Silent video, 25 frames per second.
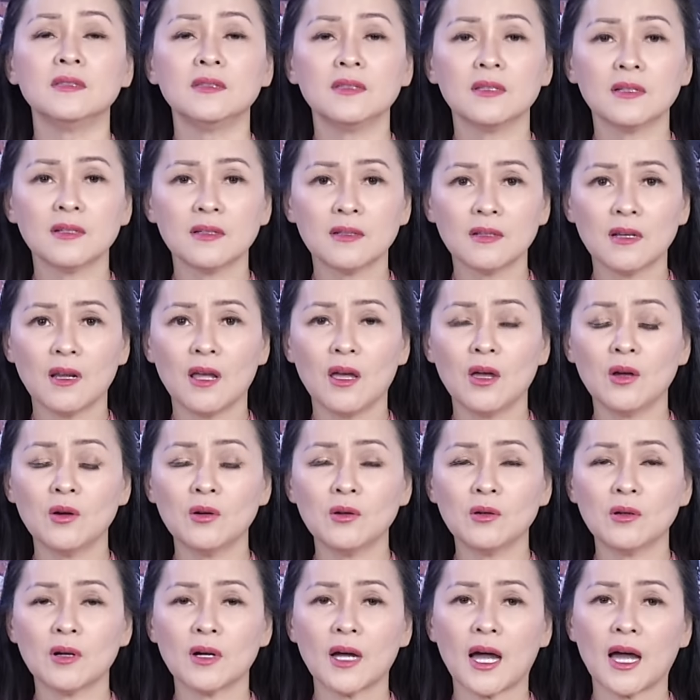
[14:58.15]
Nhưng
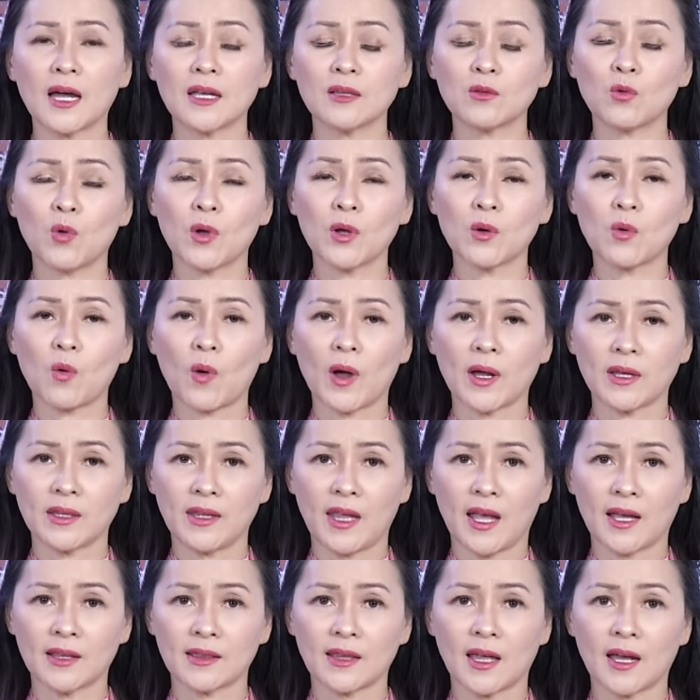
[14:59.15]
nếu thuế
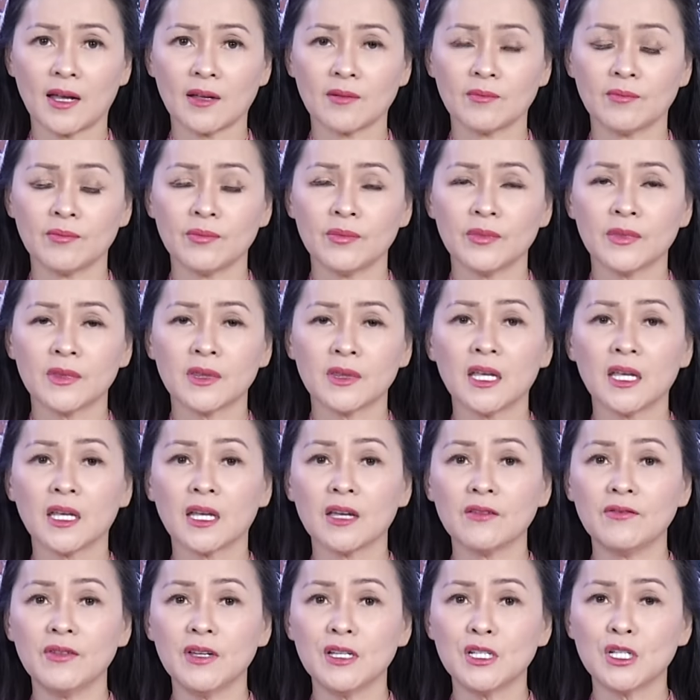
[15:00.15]
quan gia tăng
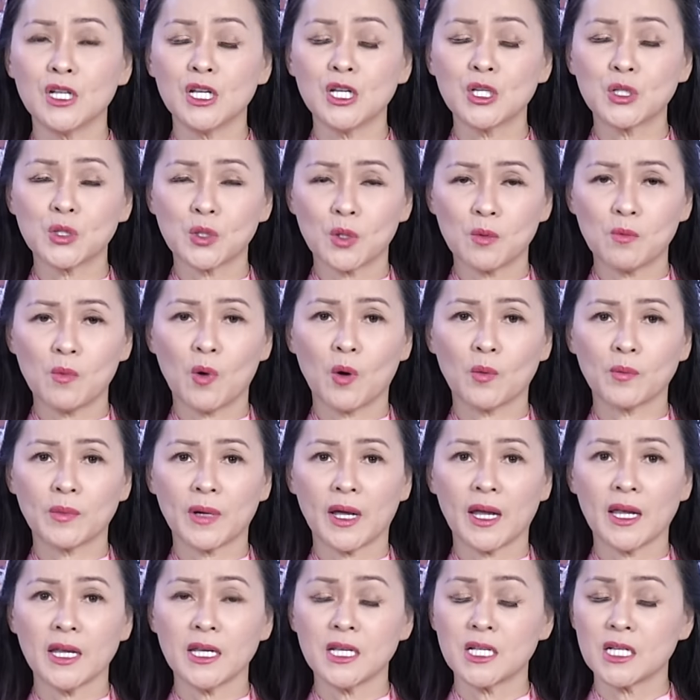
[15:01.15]
thì cái vị trí số 1
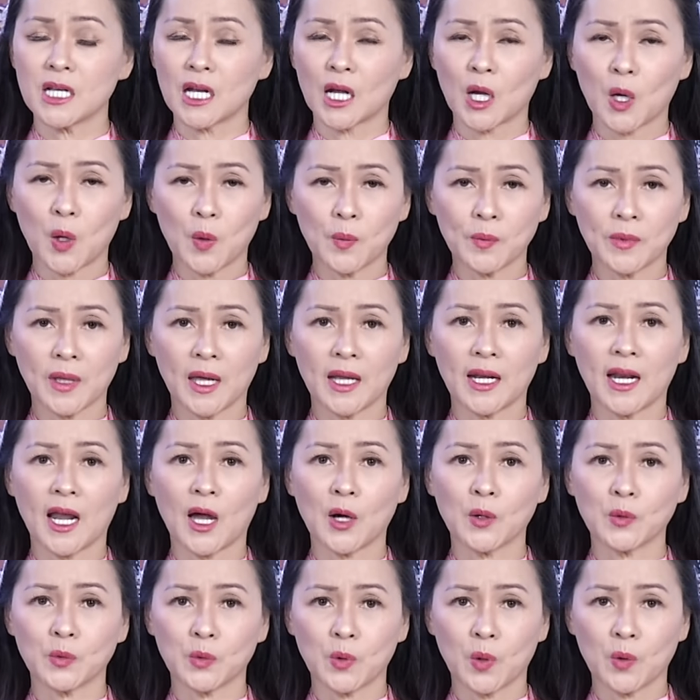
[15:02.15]
này sẽ không thể
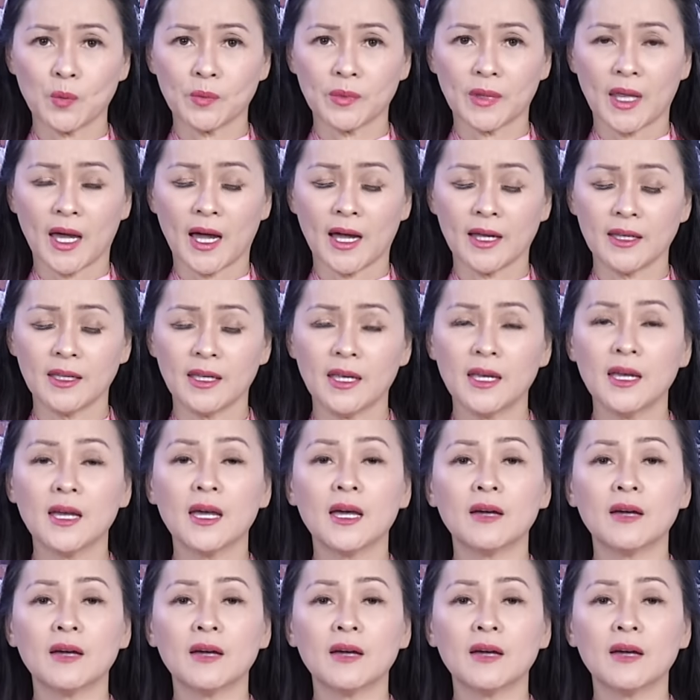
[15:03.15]
nào tồn tại